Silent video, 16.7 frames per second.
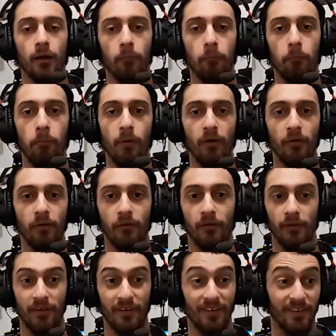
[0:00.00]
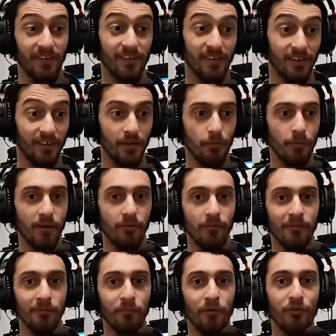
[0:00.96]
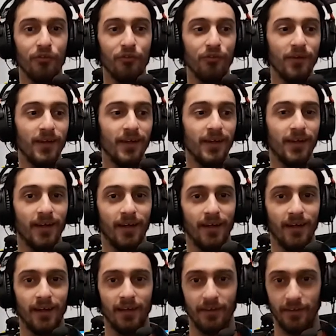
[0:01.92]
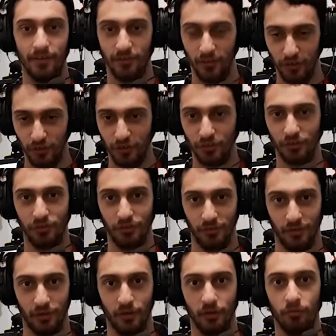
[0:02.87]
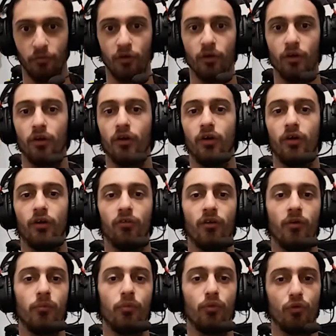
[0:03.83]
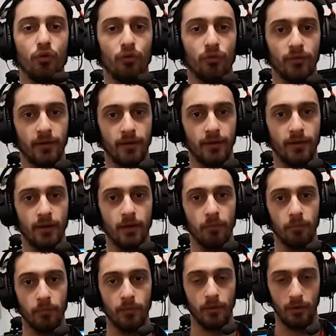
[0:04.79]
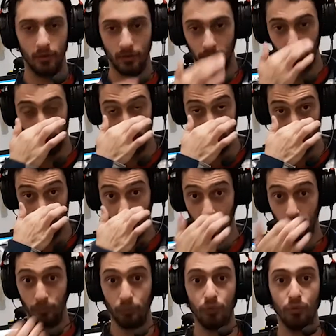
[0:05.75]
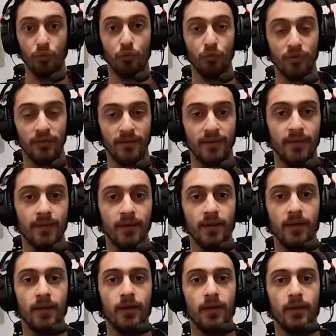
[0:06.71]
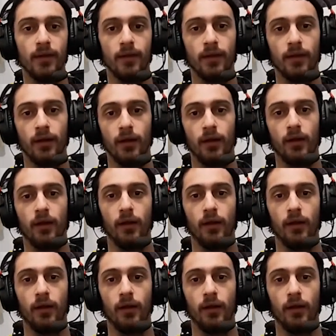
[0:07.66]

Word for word: Bon, ce placement de produit, c'est un jeu, comme que vous avez pu constater, puis comme que vous avez pu aussi euh,